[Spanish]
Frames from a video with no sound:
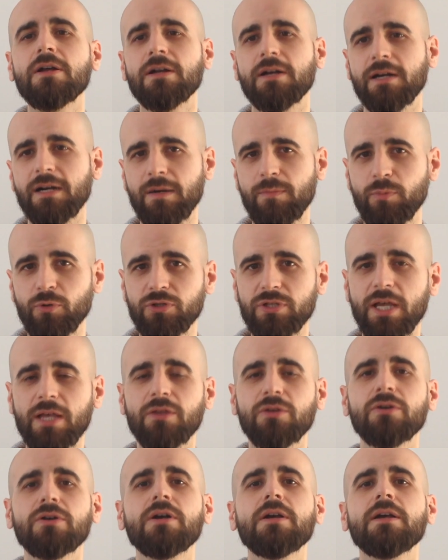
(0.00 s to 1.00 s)

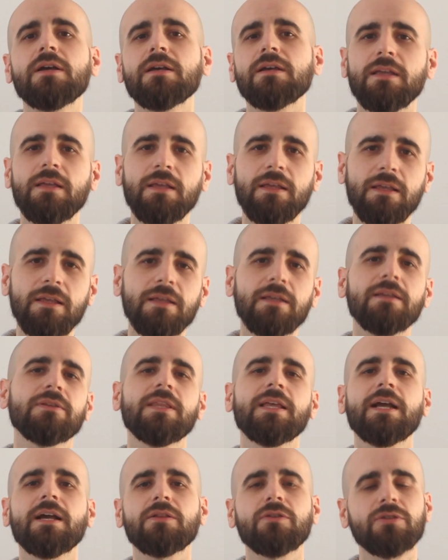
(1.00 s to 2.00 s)
reposado, y
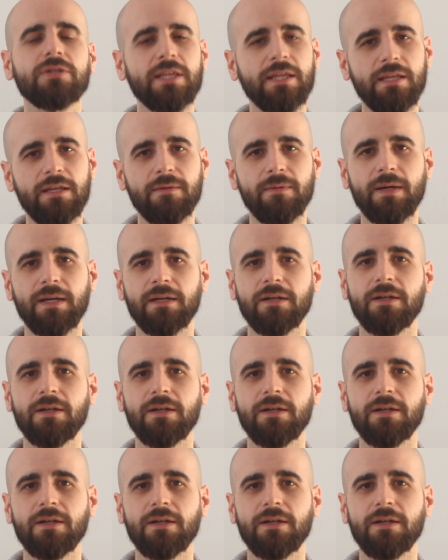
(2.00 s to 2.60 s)
dejándote llevar.